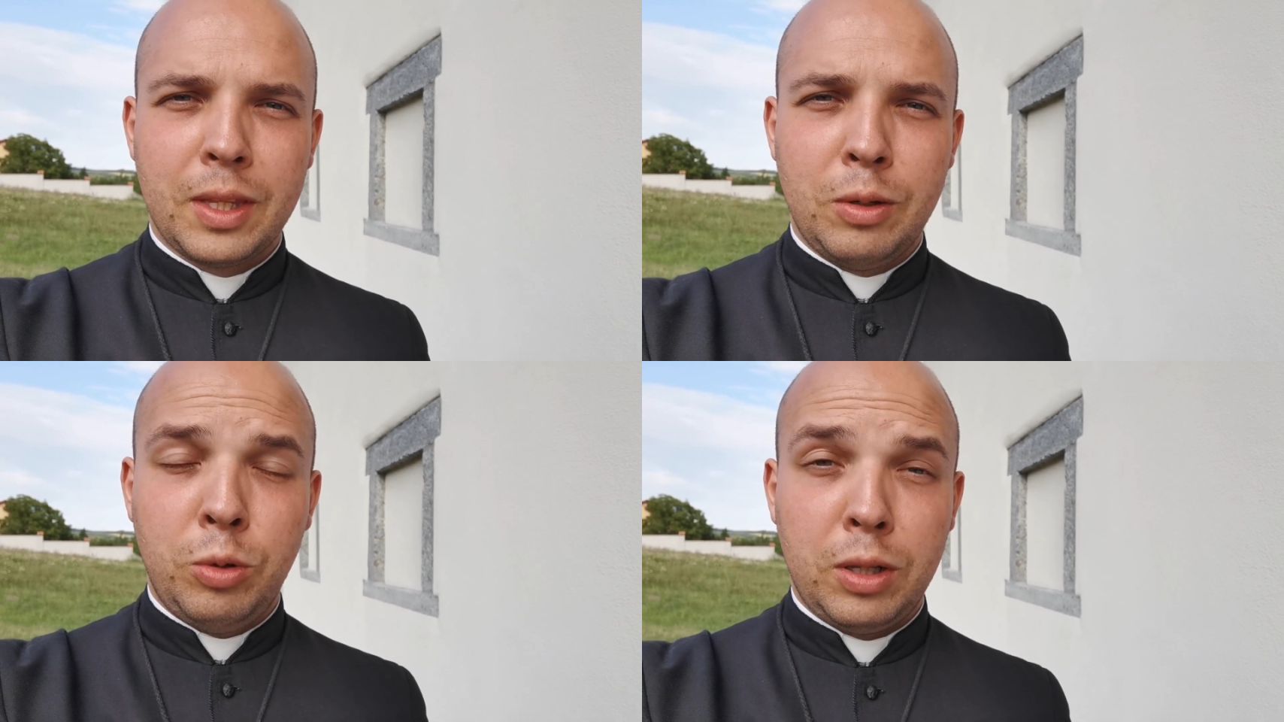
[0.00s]

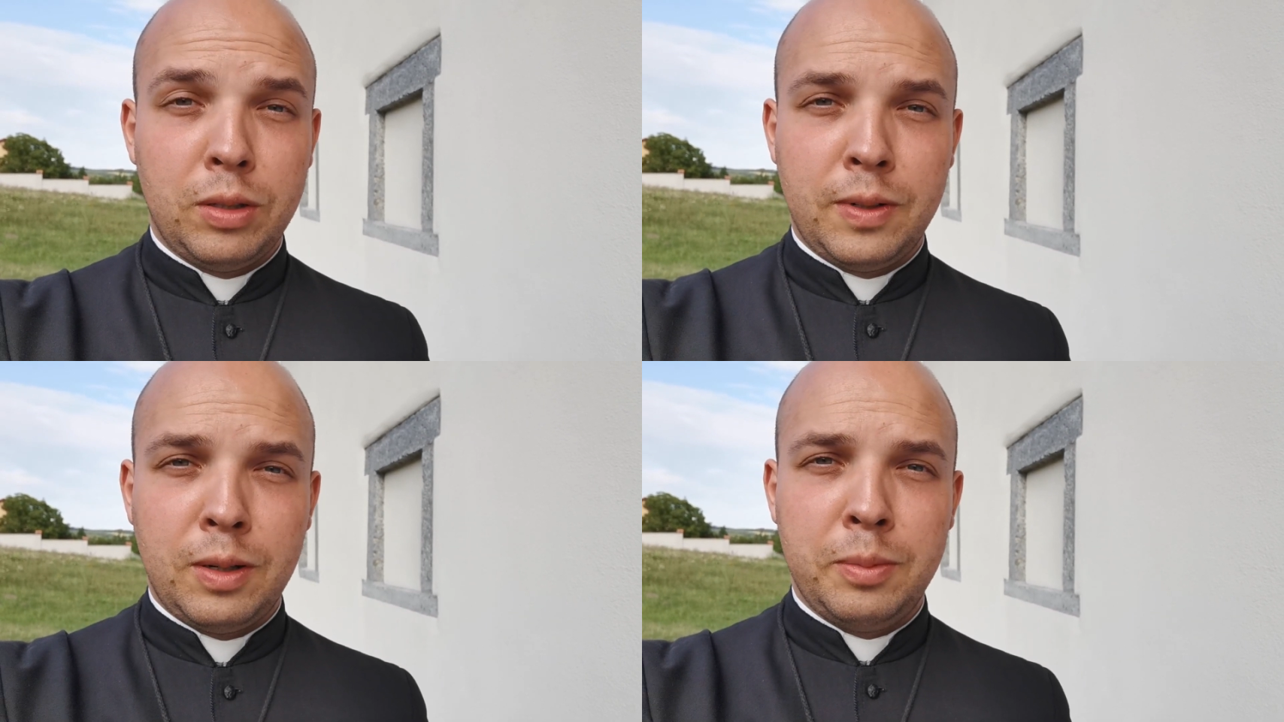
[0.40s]

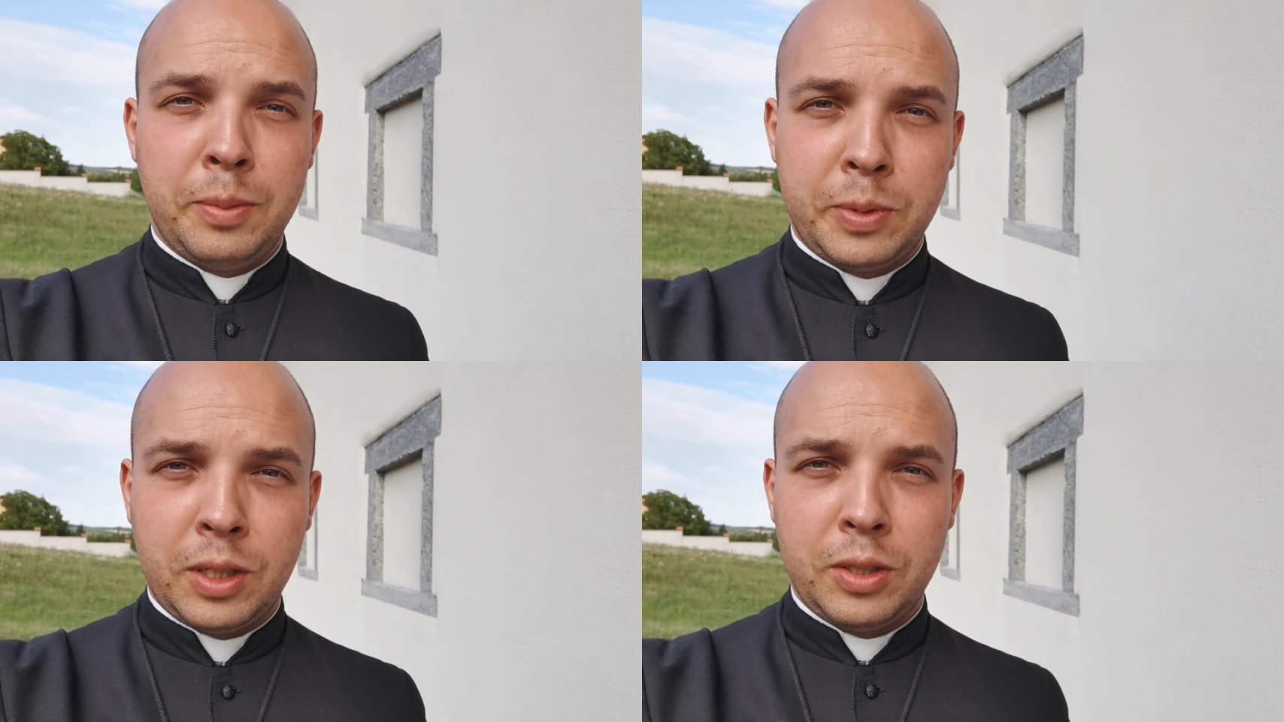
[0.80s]
uratowała mnie
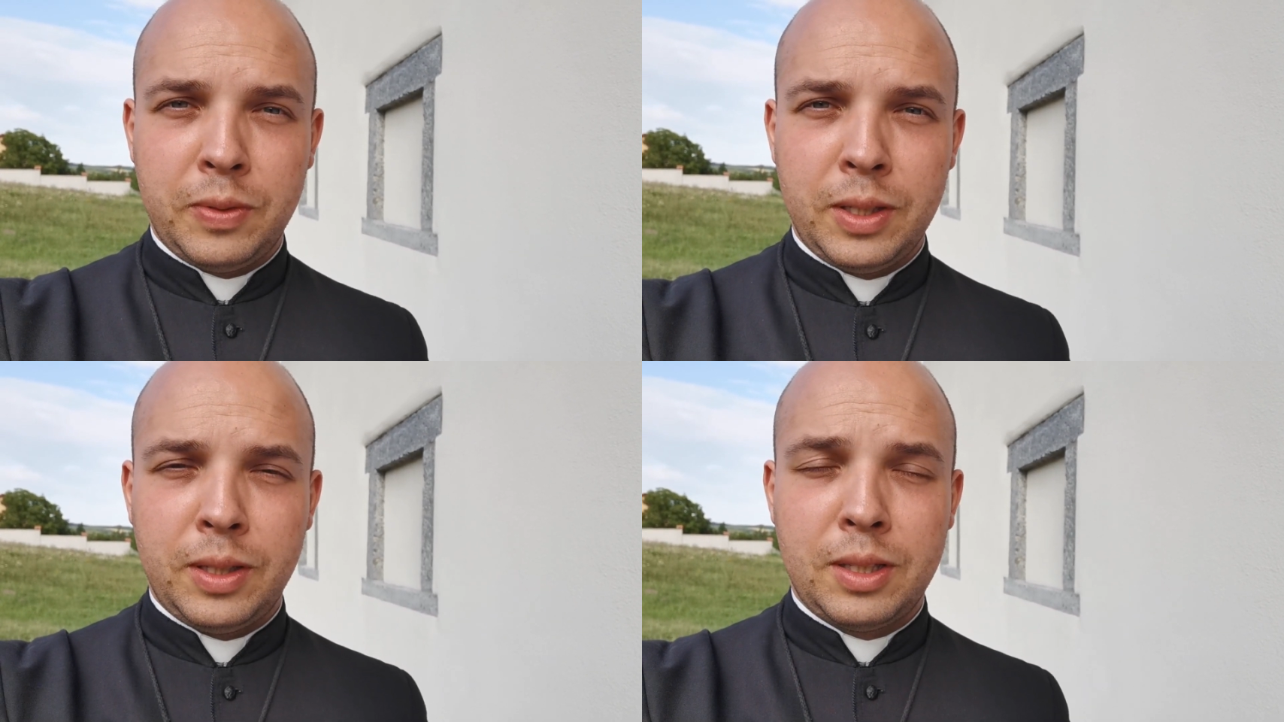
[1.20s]
msza
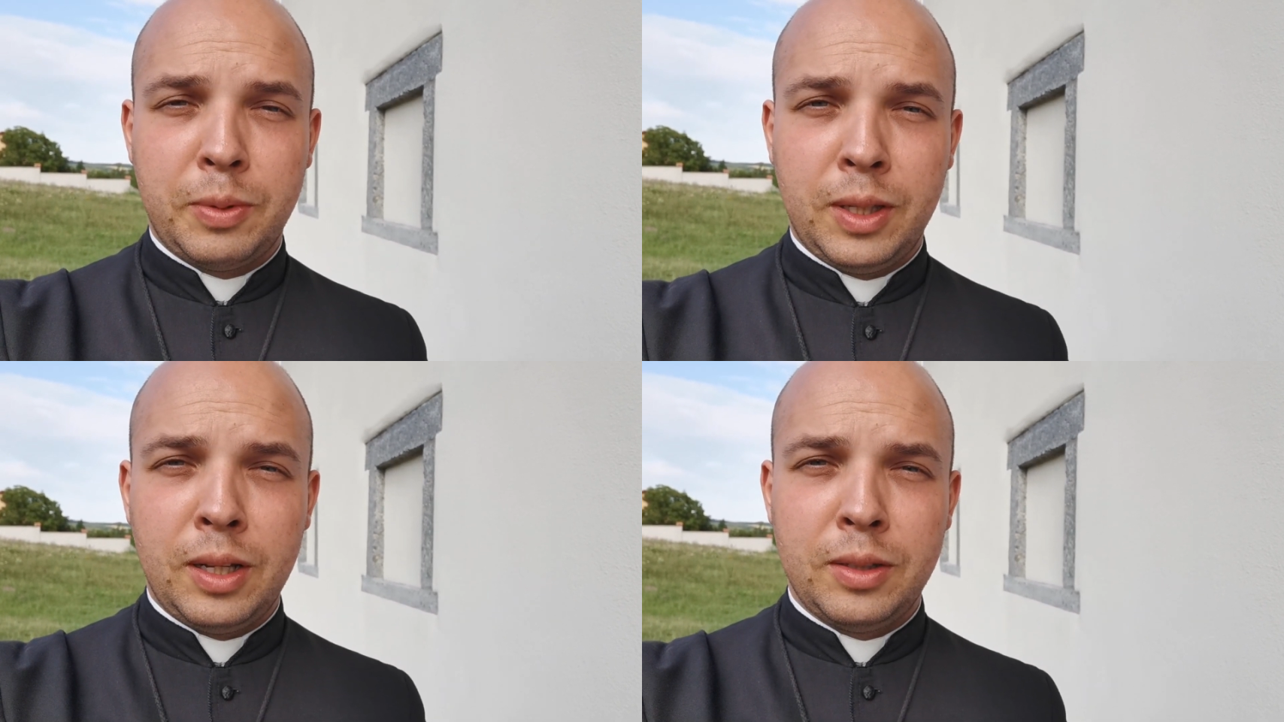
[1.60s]
święta,
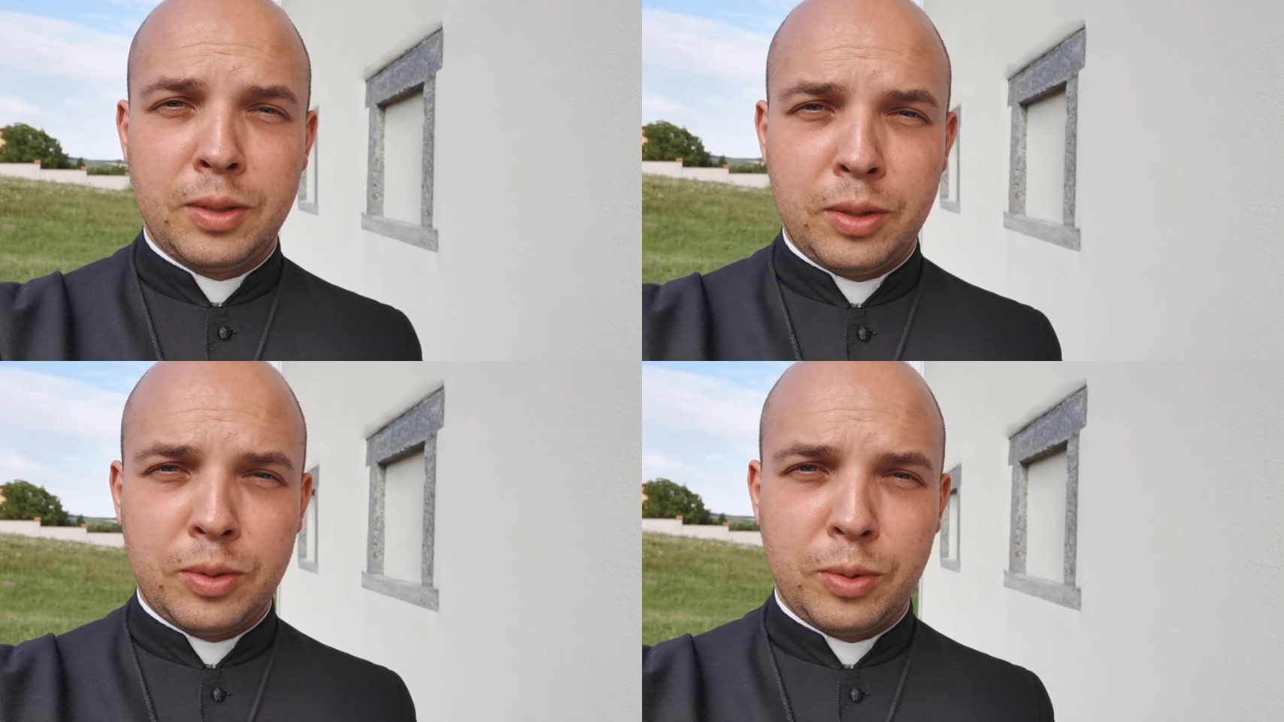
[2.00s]
spotkanie z
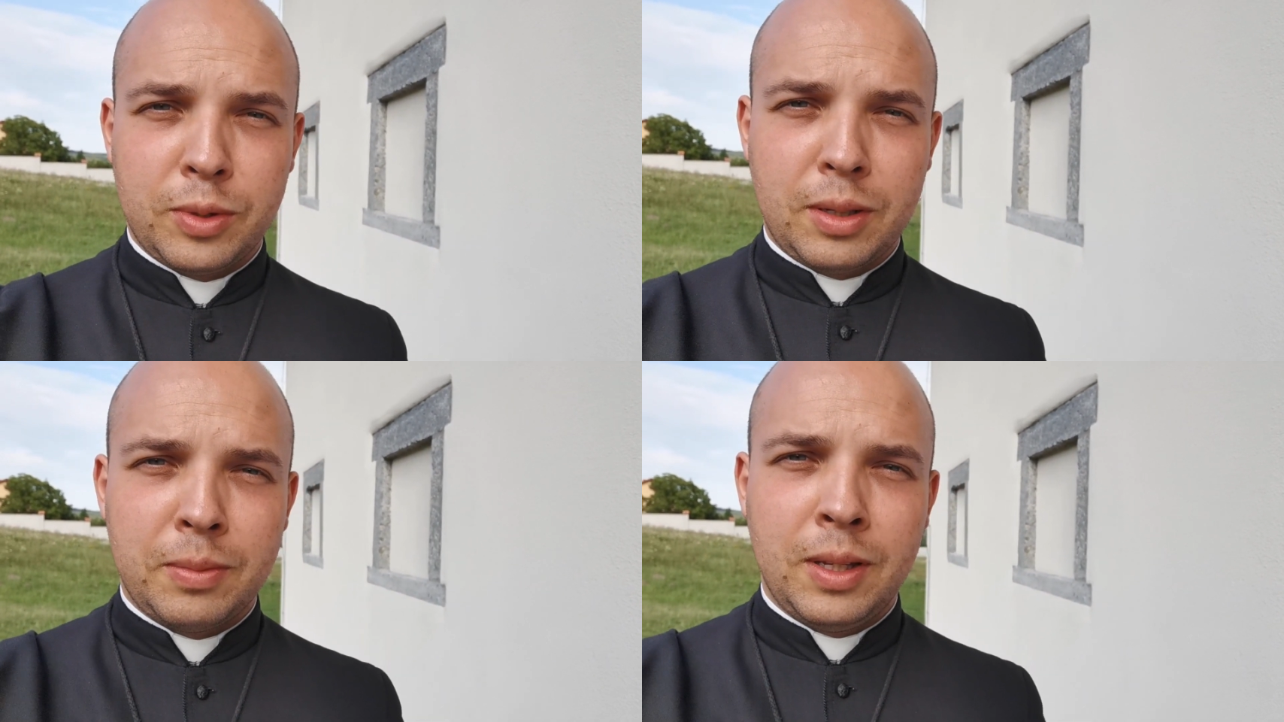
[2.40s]

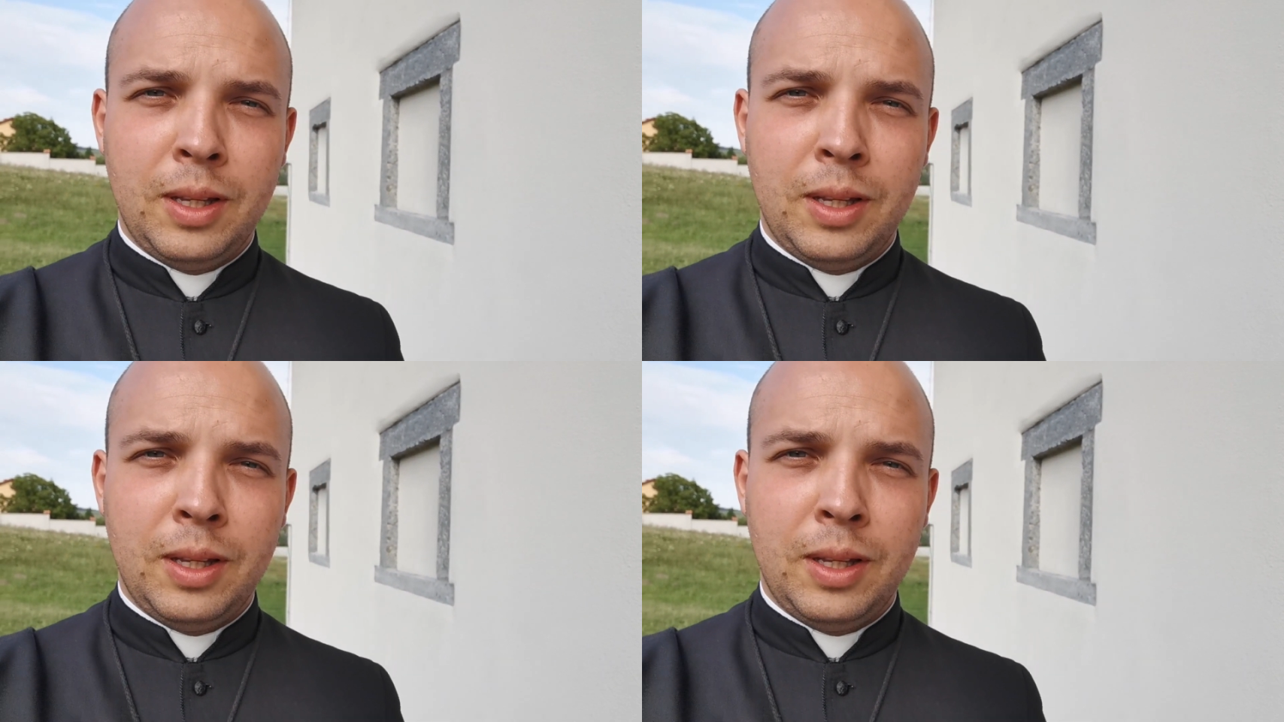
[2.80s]
Chrystusem.